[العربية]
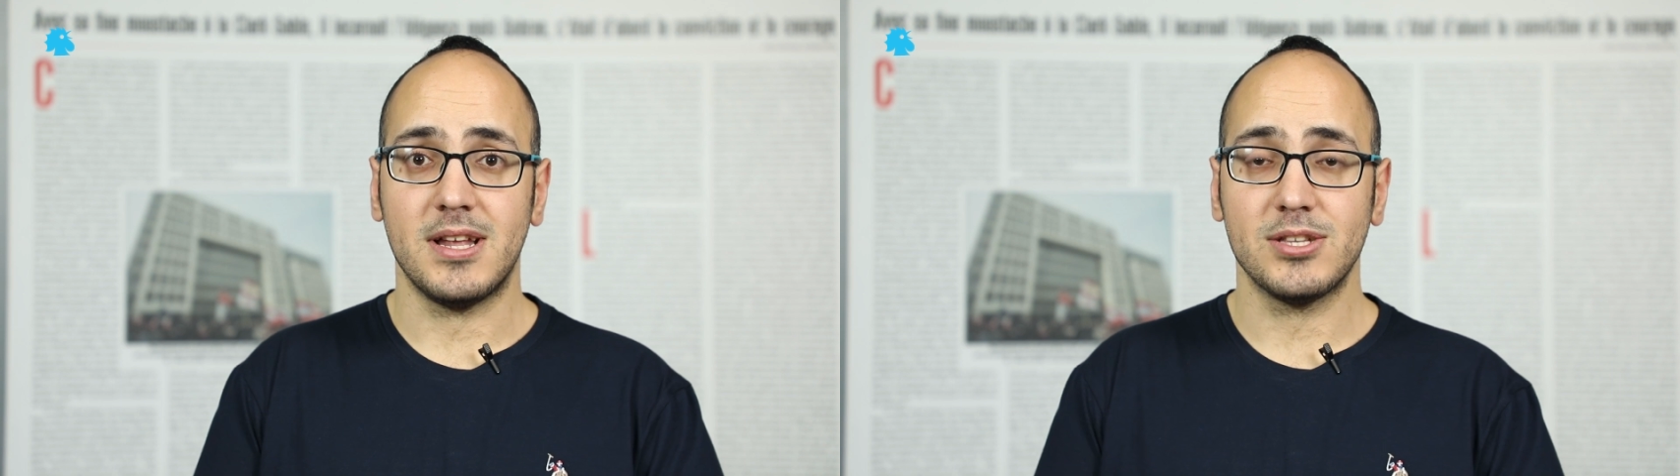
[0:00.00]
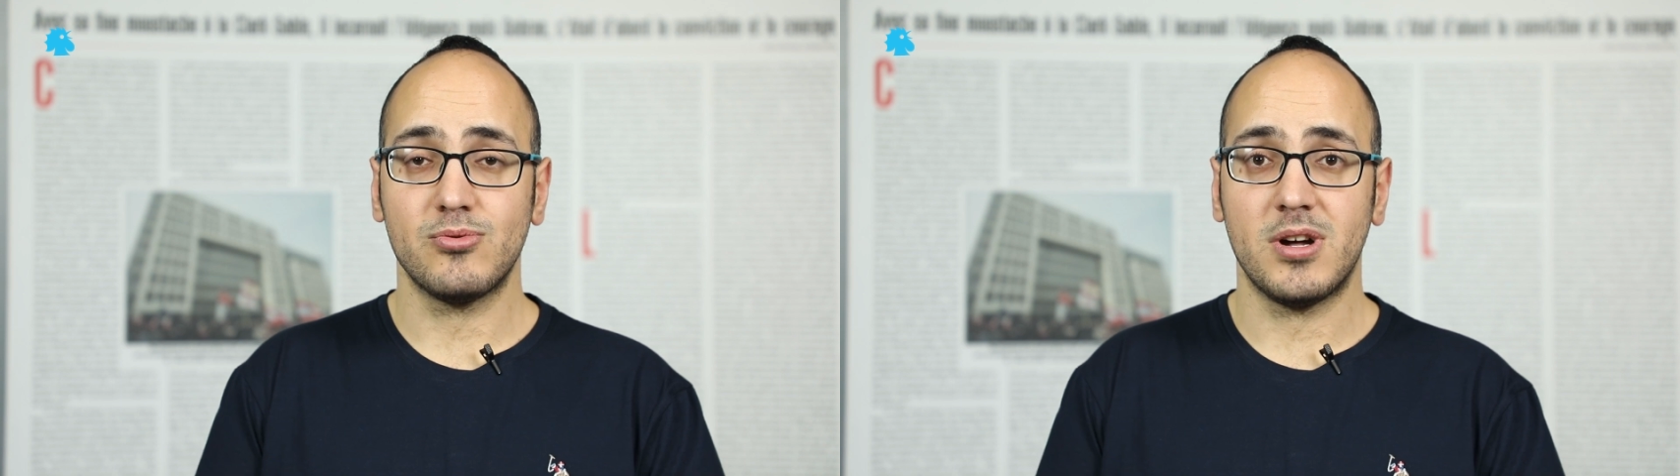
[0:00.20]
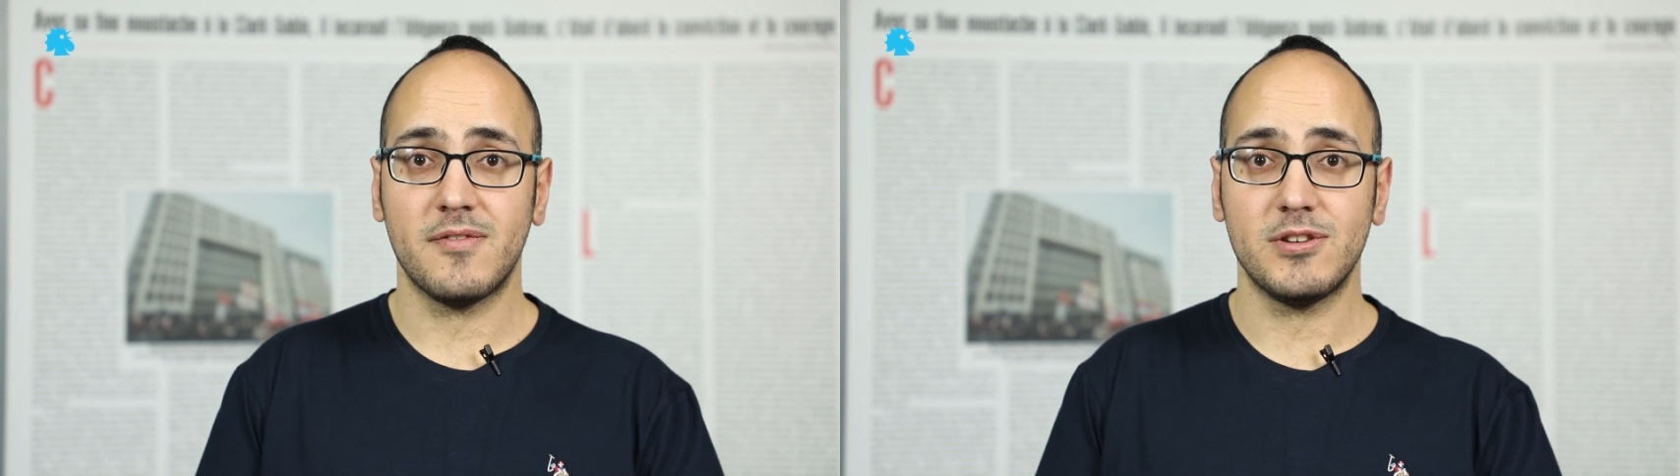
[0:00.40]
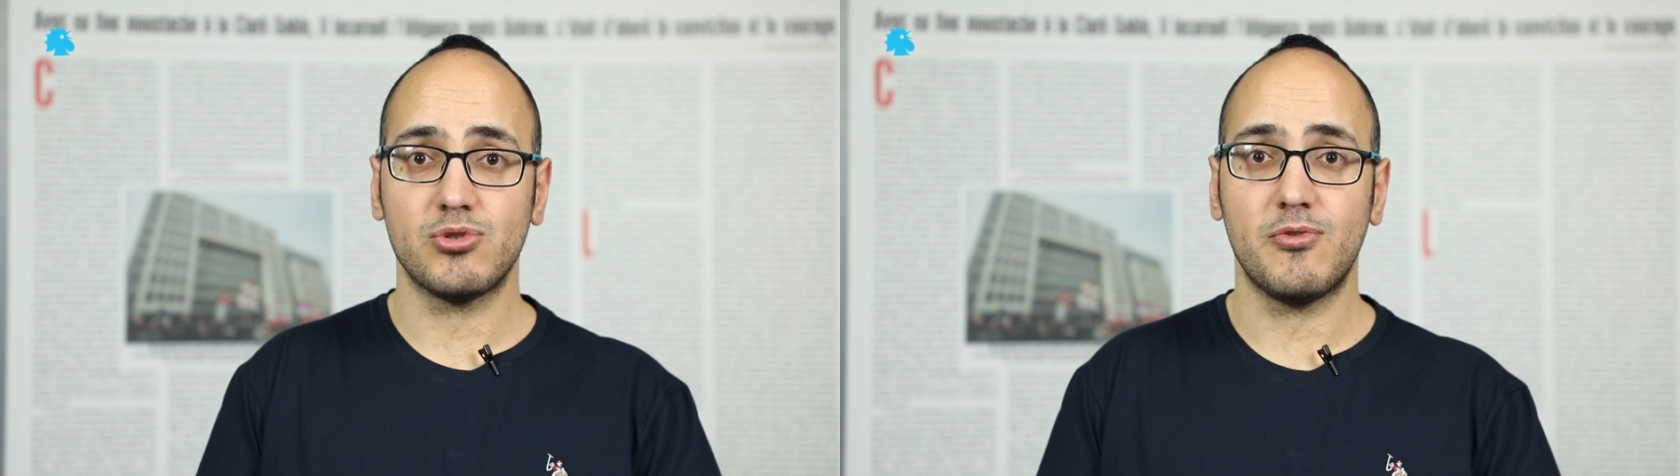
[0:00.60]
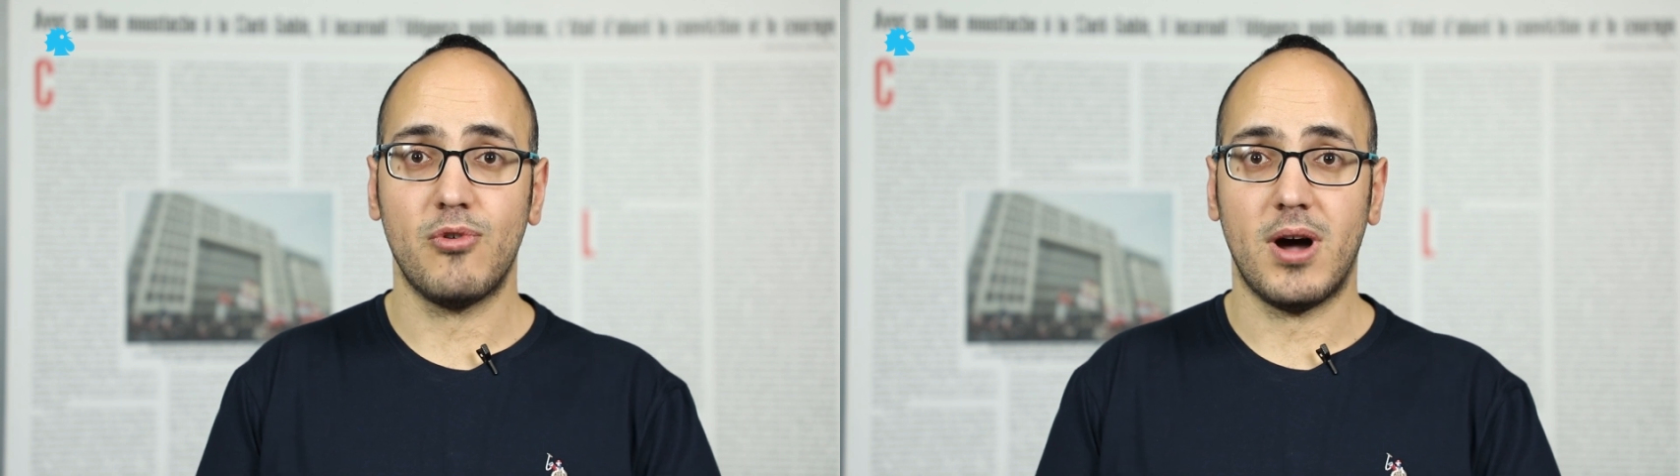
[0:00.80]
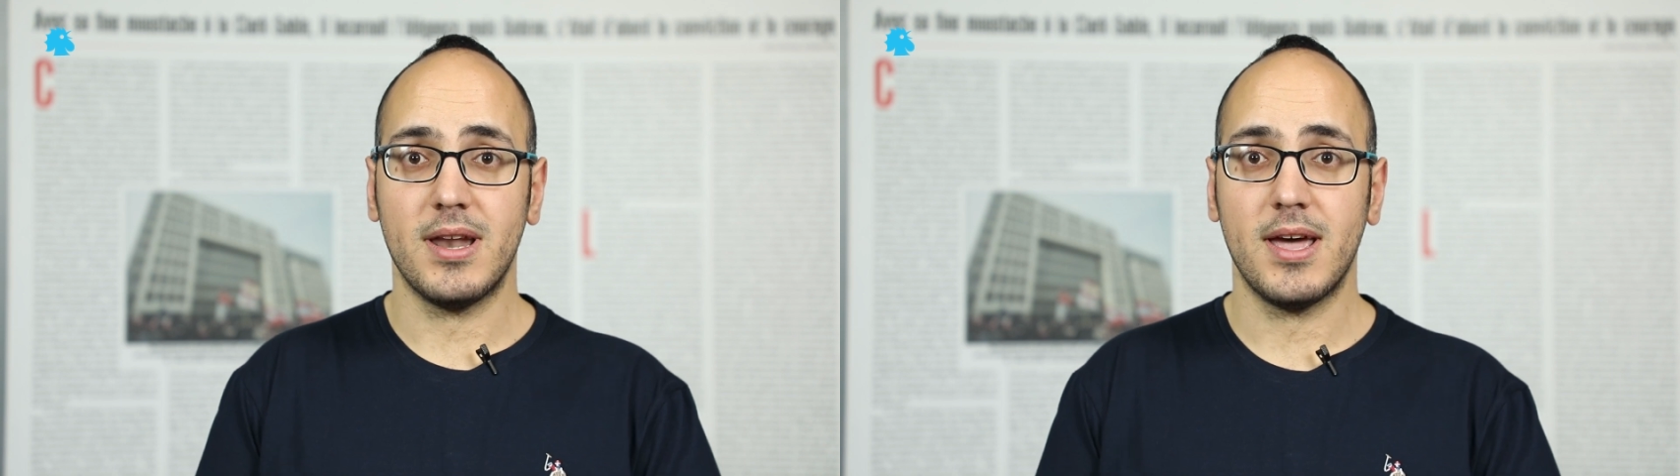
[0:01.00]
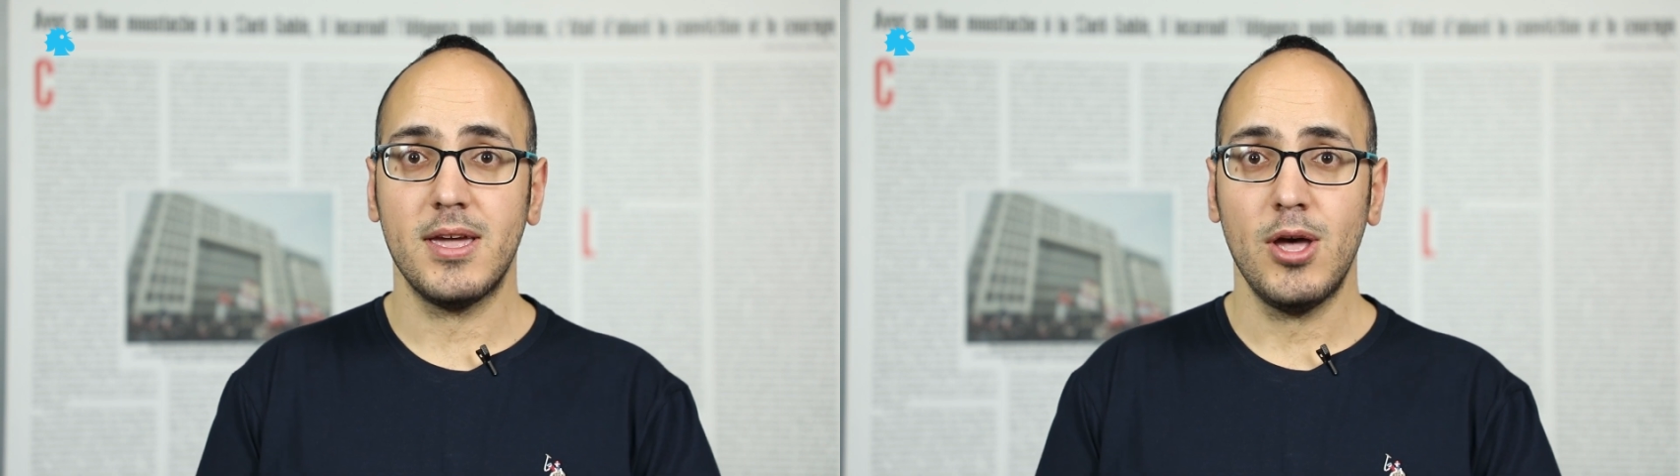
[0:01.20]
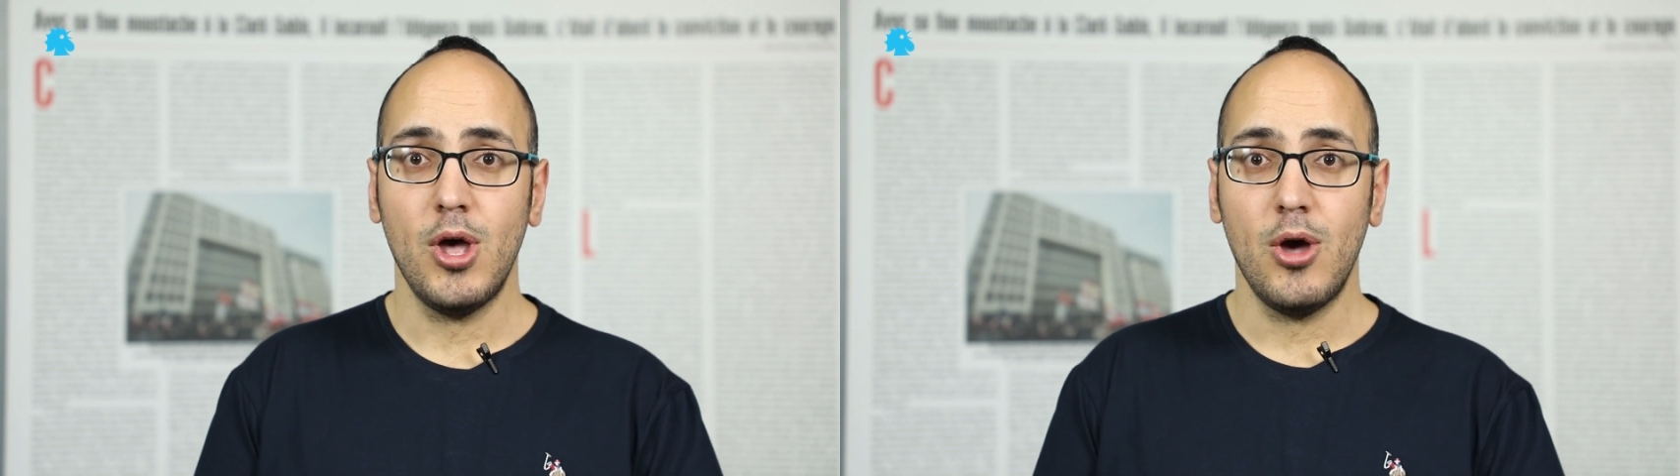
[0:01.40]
الأصوات في شوفوا علي